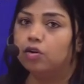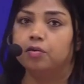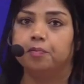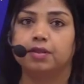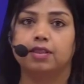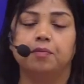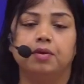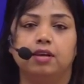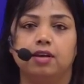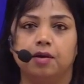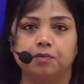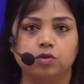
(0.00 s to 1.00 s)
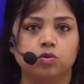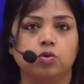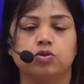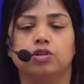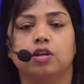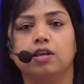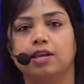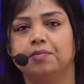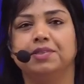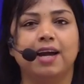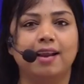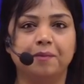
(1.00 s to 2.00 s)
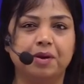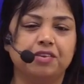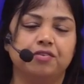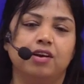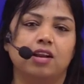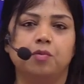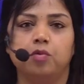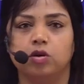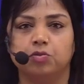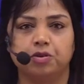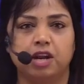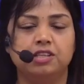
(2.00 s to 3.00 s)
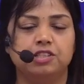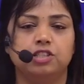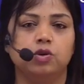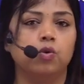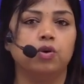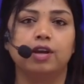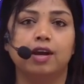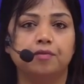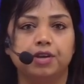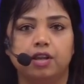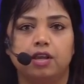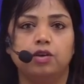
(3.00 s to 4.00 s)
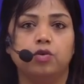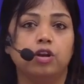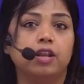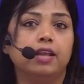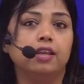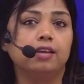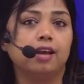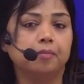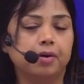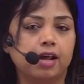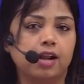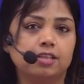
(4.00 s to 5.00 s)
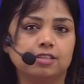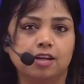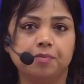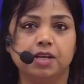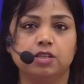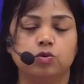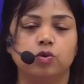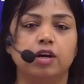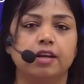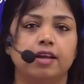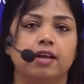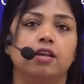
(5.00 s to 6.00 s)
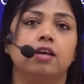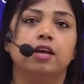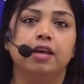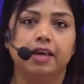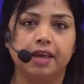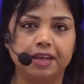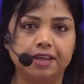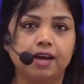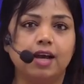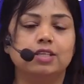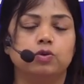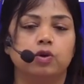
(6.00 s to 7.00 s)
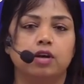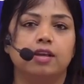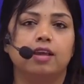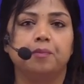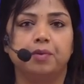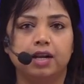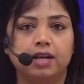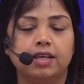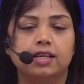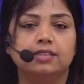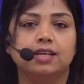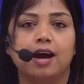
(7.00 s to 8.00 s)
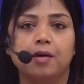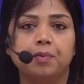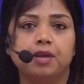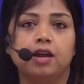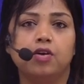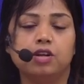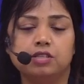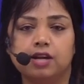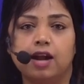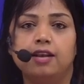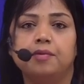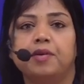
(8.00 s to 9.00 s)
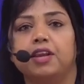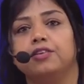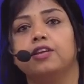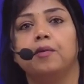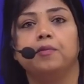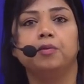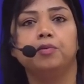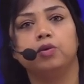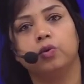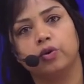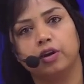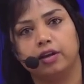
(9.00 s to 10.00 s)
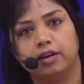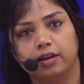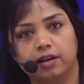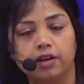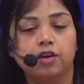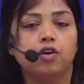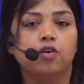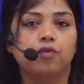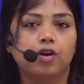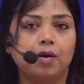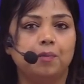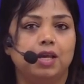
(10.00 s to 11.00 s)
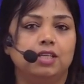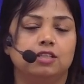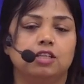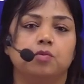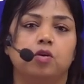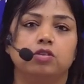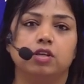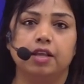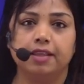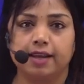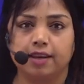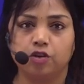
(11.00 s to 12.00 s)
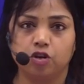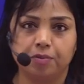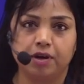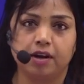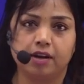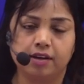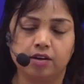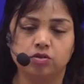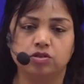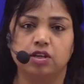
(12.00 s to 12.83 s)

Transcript: मतलब कि हम जो सोचते हैं ना कि अब चाइल्ड मैरिज वगैरह बहुत पुरानी चीज़ें होंगी अब ये नहीं हो रही लेकिन क्या महाराष्ट्र में एक सुगर केन एरिया है सुगर केन बेल्ट है जहाँ पर क्या हो रहा है चाइल्ड मैरिज अभी भी हो रही हैं वहाँ पर ये चीज़ें बहुत ज़्यादा देखने को मिल रही हैं उससे